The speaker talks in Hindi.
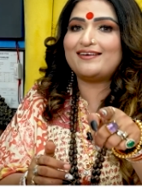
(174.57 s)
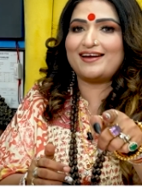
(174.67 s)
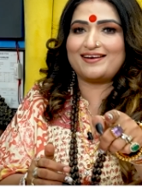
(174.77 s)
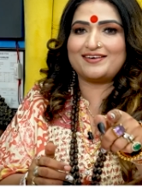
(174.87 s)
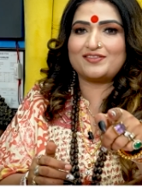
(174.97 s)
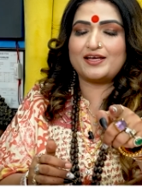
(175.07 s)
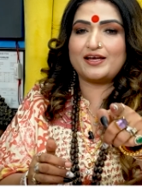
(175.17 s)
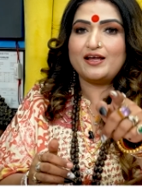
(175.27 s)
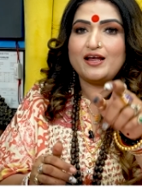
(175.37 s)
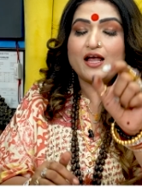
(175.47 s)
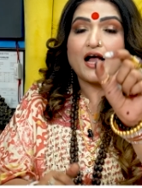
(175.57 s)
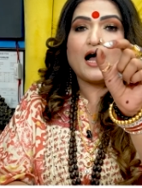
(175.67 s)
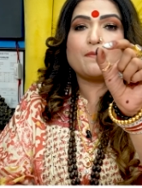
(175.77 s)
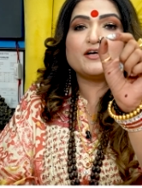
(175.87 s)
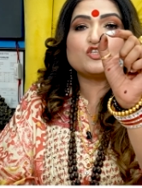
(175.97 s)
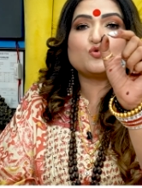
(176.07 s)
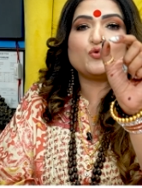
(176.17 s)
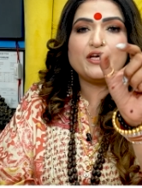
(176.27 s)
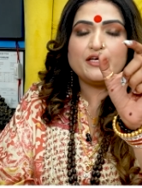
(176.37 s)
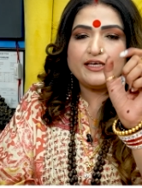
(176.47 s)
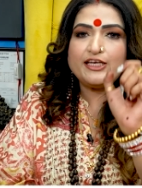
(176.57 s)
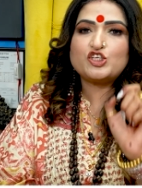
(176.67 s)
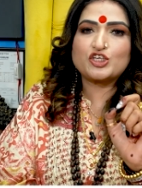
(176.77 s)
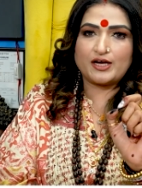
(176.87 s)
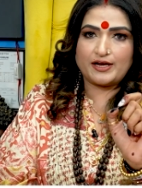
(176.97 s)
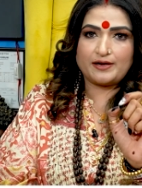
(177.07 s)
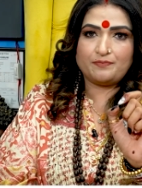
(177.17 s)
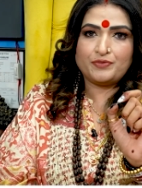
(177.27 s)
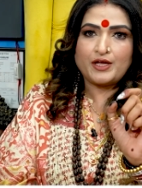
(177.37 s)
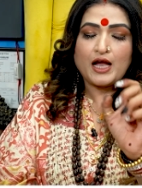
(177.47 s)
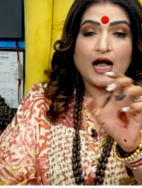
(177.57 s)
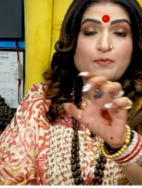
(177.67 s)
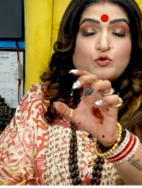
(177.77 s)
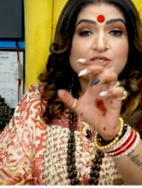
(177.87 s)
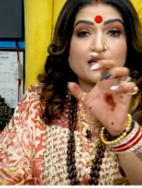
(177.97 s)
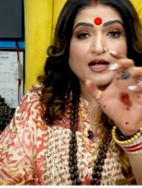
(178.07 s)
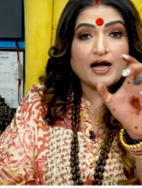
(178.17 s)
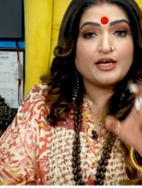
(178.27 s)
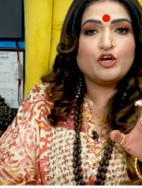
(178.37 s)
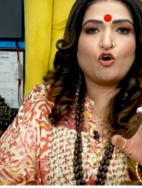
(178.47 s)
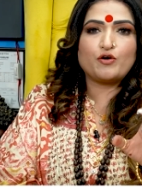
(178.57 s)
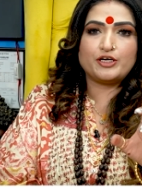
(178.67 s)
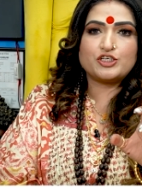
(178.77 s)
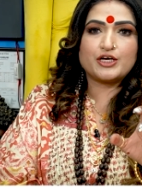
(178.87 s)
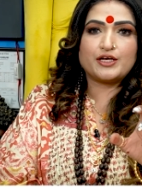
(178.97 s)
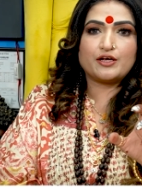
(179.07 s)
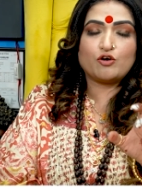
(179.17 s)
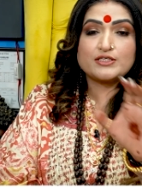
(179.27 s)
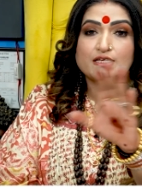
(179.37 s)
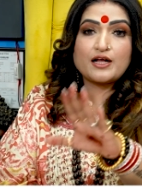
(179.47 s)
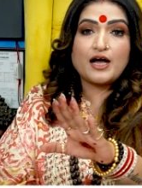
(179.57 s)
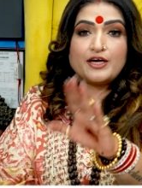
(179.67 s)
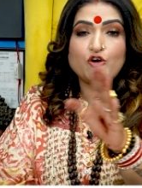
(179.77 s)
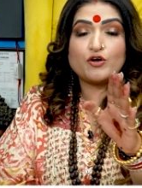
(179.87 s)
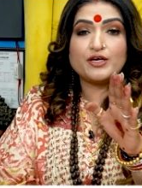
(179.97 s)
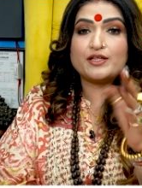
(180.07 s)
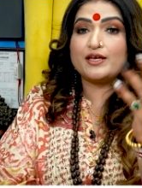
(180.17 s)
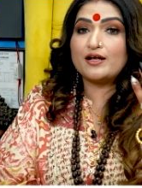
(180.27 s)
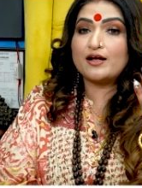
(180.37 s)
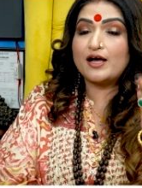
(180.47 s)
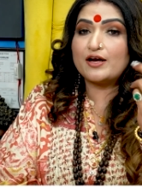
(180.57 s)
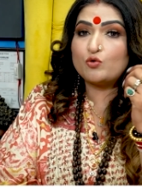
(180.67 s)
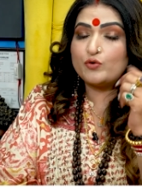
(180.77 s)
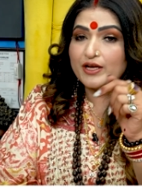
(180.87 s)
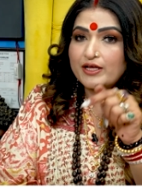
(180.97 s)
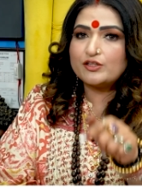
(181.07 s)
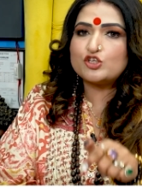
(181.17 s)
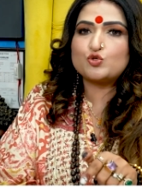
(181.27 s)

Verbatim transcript: exactly ग्रह करते हैं आपका सूर्य नीच का है आपको सरकारी नौकरी चाहिए और सरकारी नौकरी देने का कारक कुंडली के अंदर